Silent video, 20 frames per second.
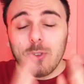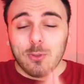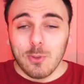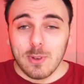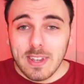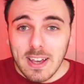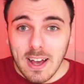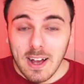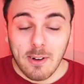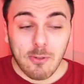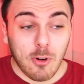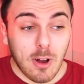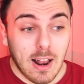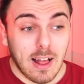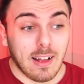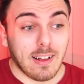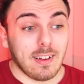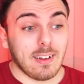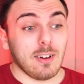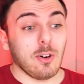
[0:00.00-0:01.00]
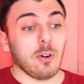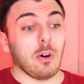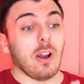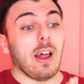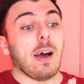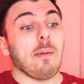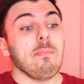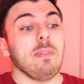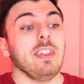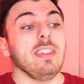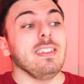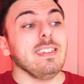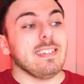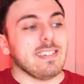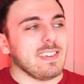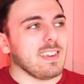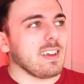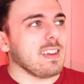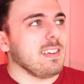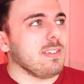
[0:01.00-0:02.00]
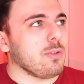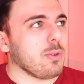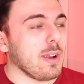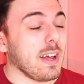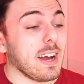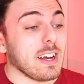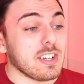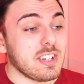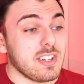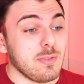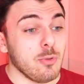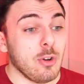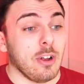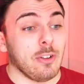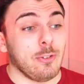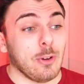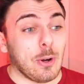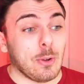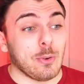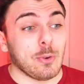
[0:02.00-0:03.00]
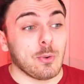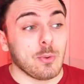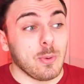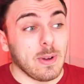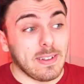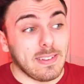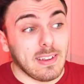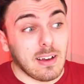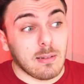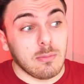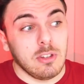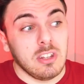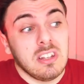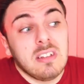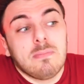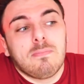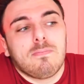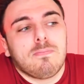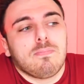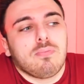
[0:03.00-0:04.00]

En tout cas, voilà. La mini-série sur les Rage Simulator, du coup, est terminée